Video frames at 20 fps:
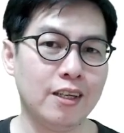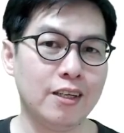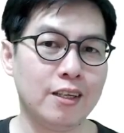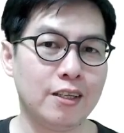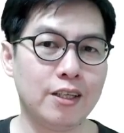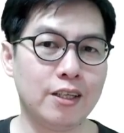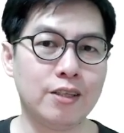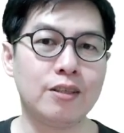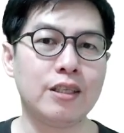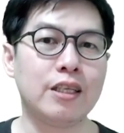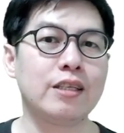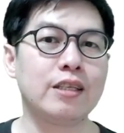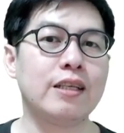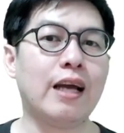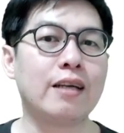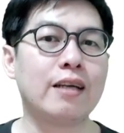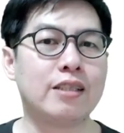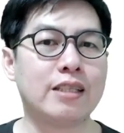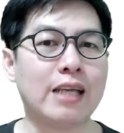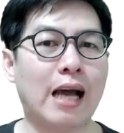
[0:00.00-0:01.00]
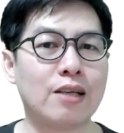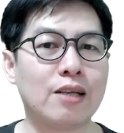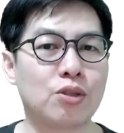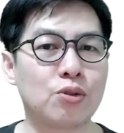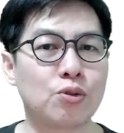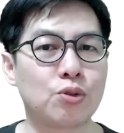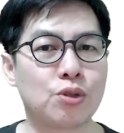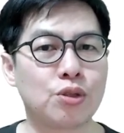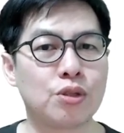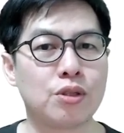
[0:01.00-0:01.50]
例如，你让下
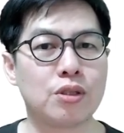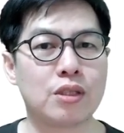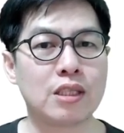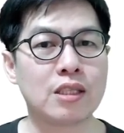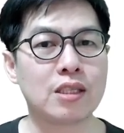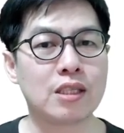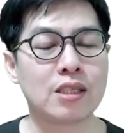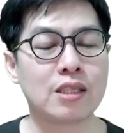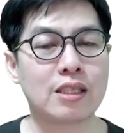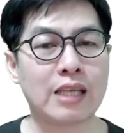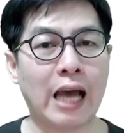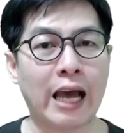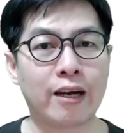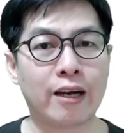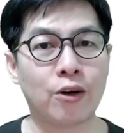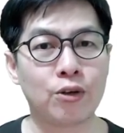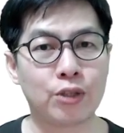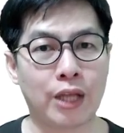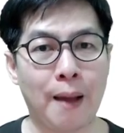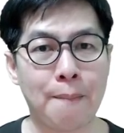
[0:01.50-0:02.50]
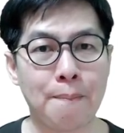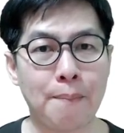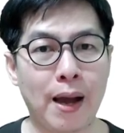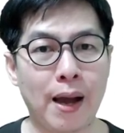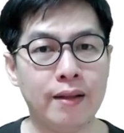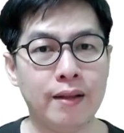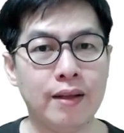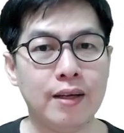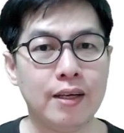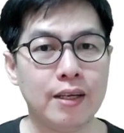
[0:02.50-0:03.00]
属去进行采购谈
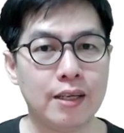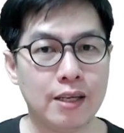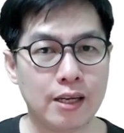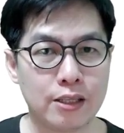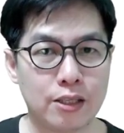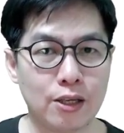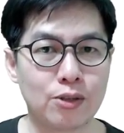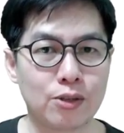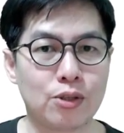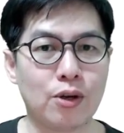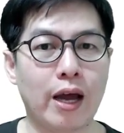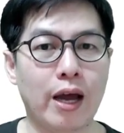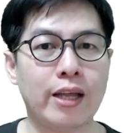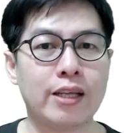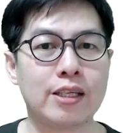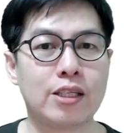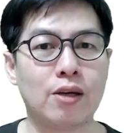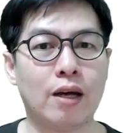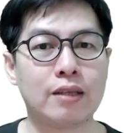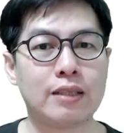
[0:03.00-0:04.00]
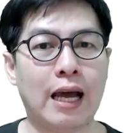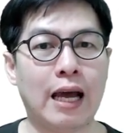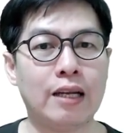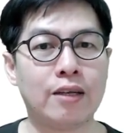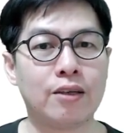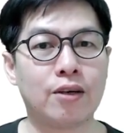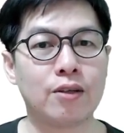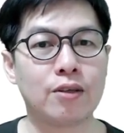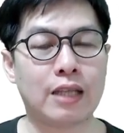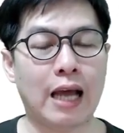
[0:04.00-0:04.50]
判，也就是说，哎，你希望他能
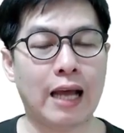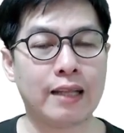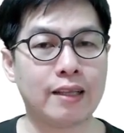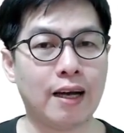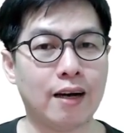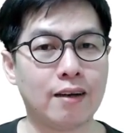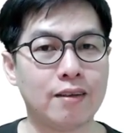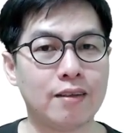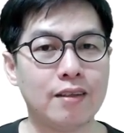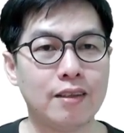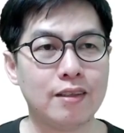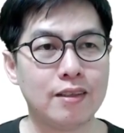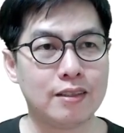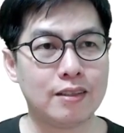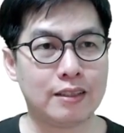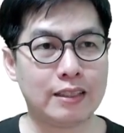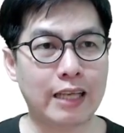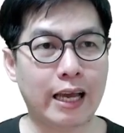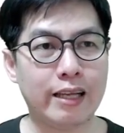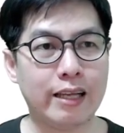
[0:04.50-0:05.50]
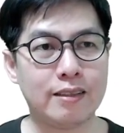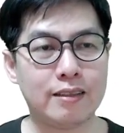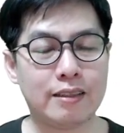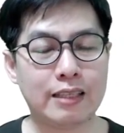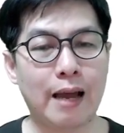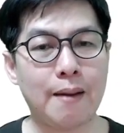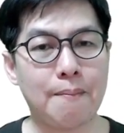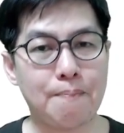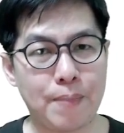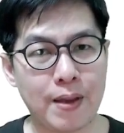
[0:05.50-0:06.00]
够谈到，在
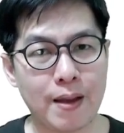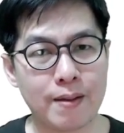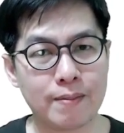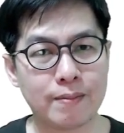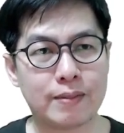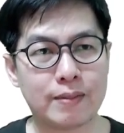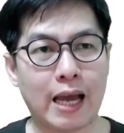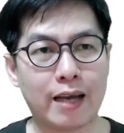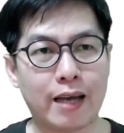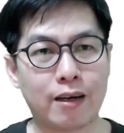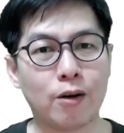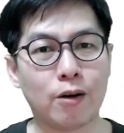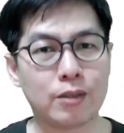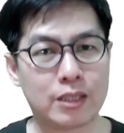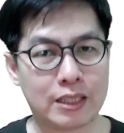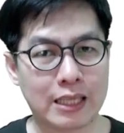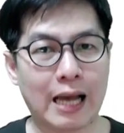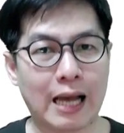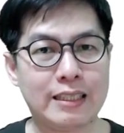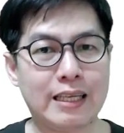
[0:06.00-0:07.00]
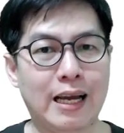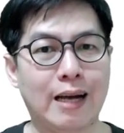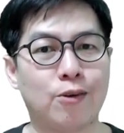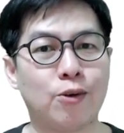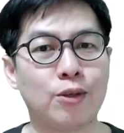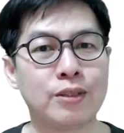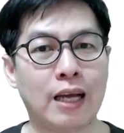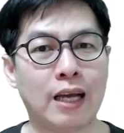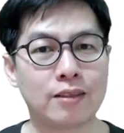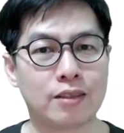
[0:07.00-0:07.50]
在别人采购杀价
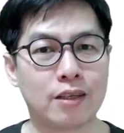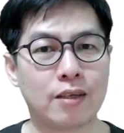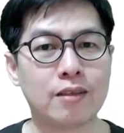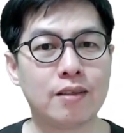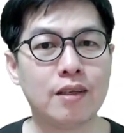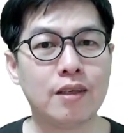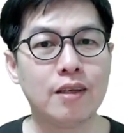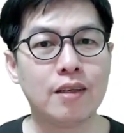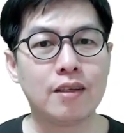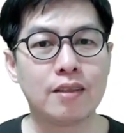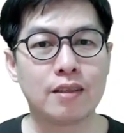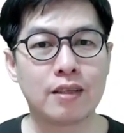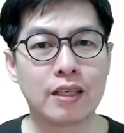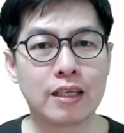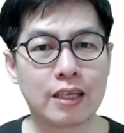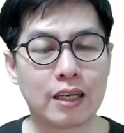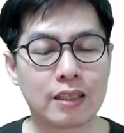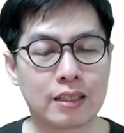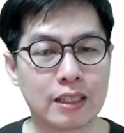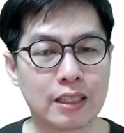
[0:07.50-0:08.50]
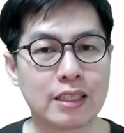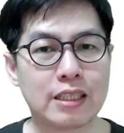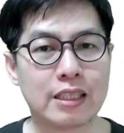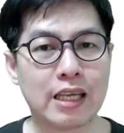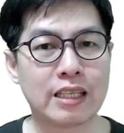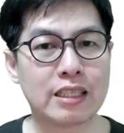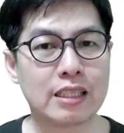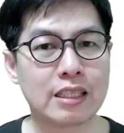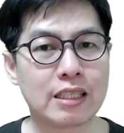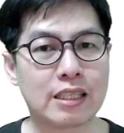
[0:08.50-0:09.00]
程当中，你的底
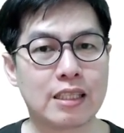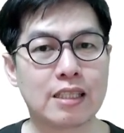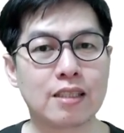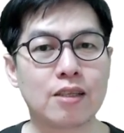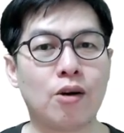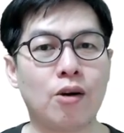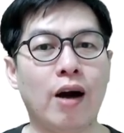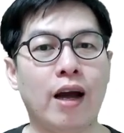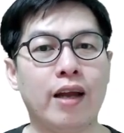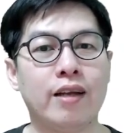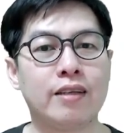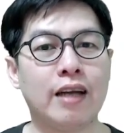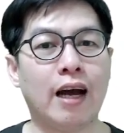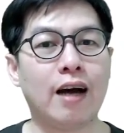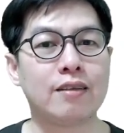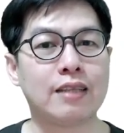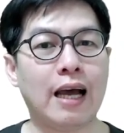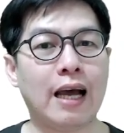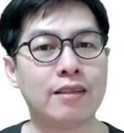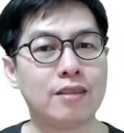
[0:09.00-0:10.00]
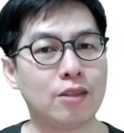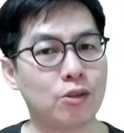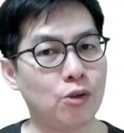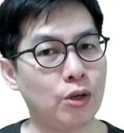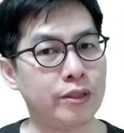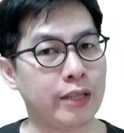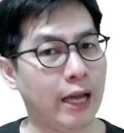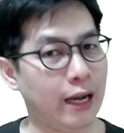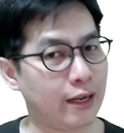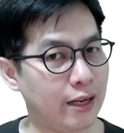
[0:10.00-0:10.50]
线是十块，然后当然这过
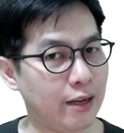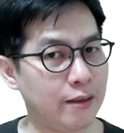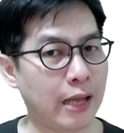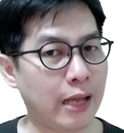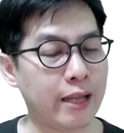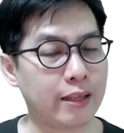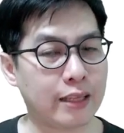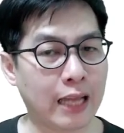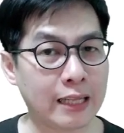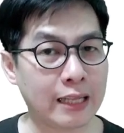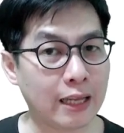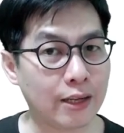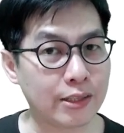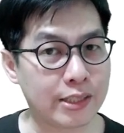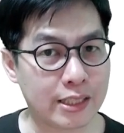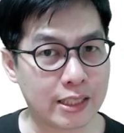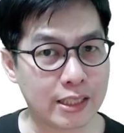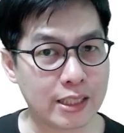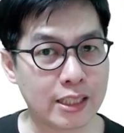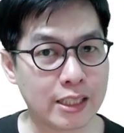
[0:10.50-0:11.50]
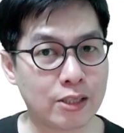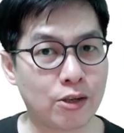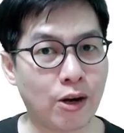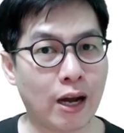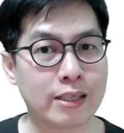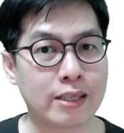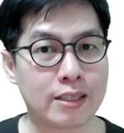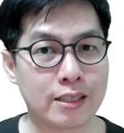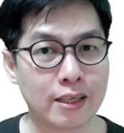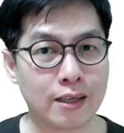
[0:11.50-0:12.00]
程他可能哎谈到十一
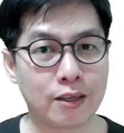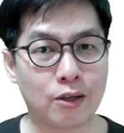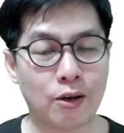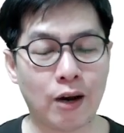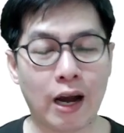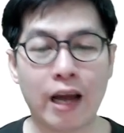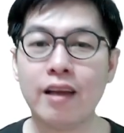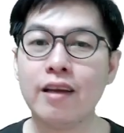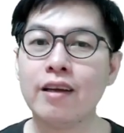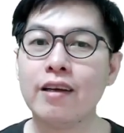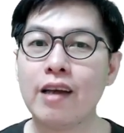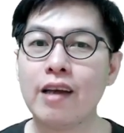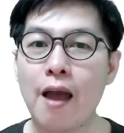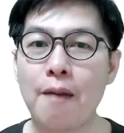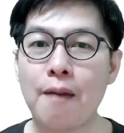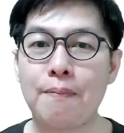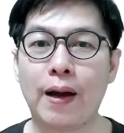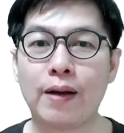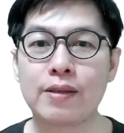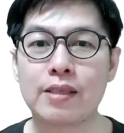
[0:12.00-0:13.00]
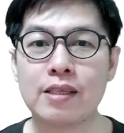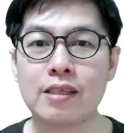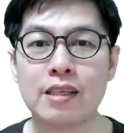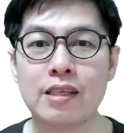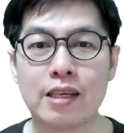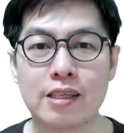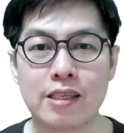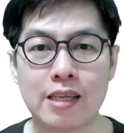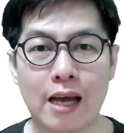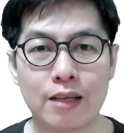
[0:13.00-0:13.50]
块、十二块，哎，表示你
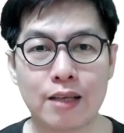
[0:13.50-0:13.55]
的下